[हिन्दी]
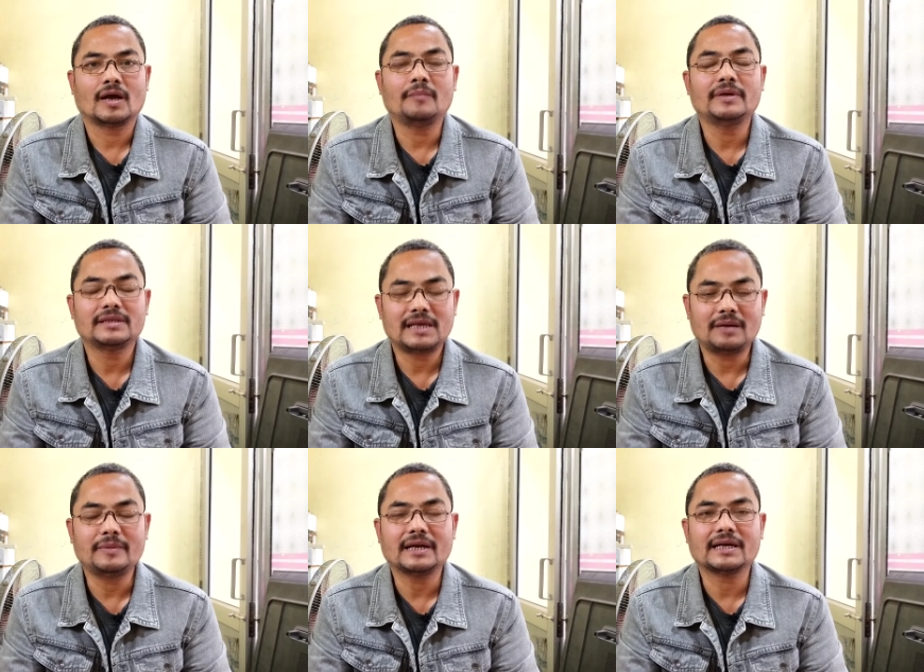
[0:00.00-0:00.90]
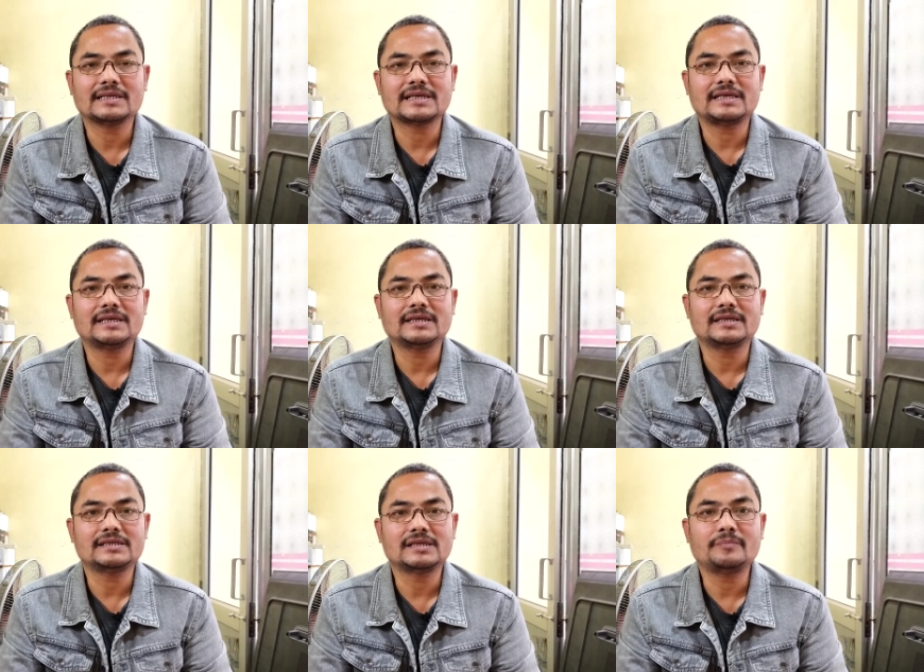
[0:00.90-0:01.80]
हमें ध्यान में रखना चाहिए
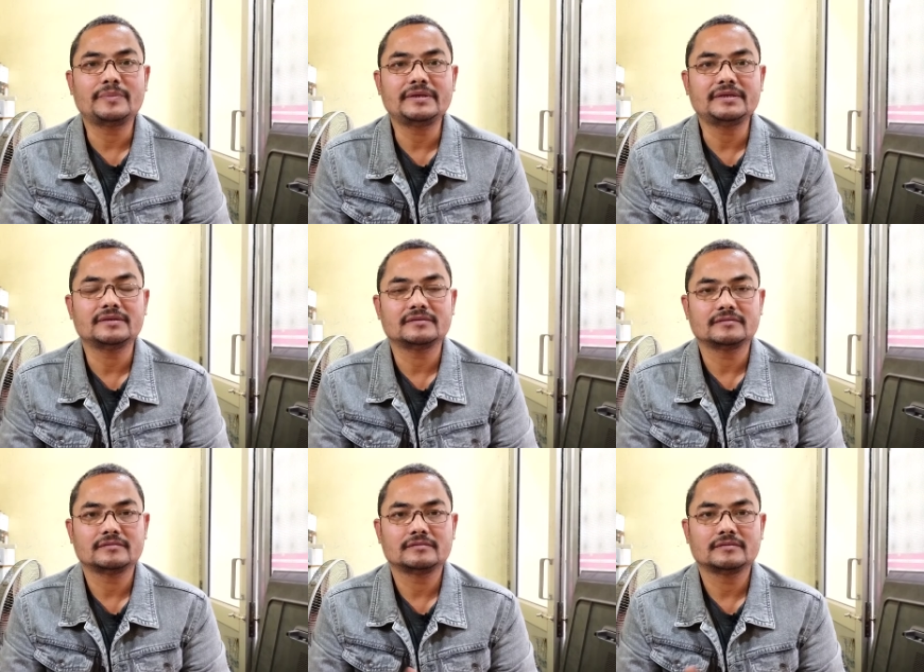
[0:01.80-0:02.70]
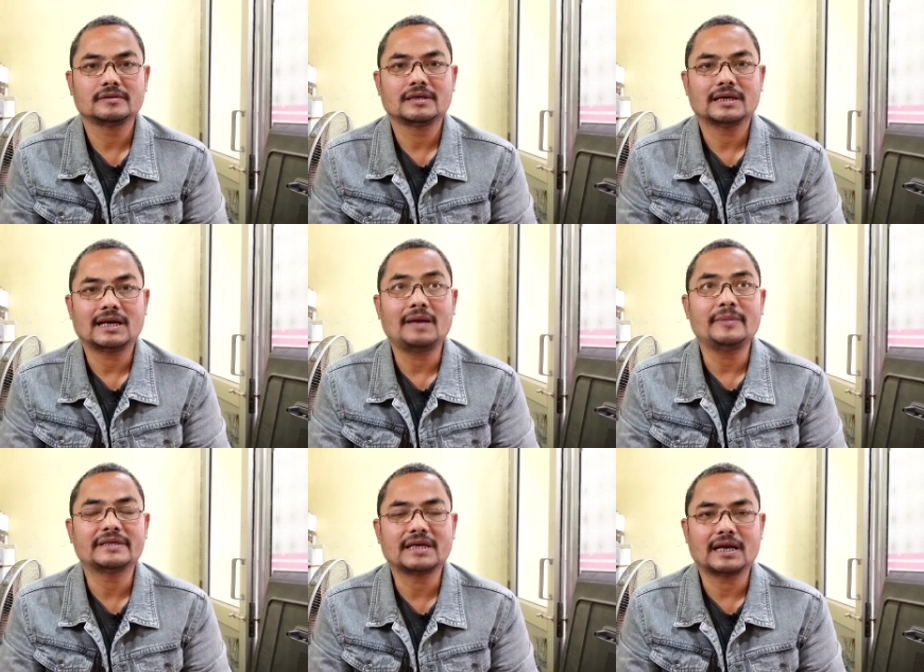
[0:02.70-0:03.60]
कि जब भी
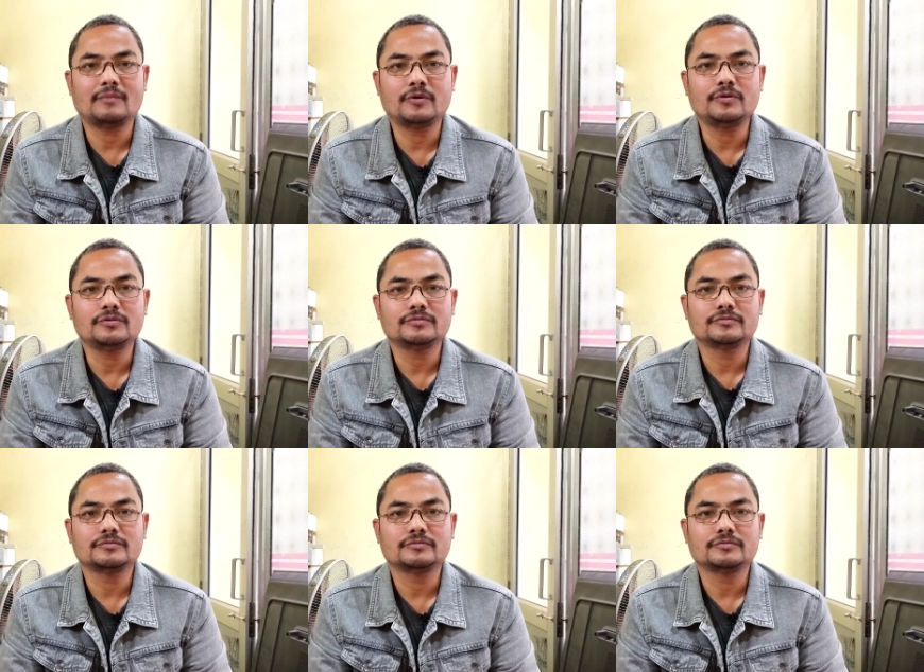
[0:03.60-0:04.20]
क्लाइमेट ख़राब हो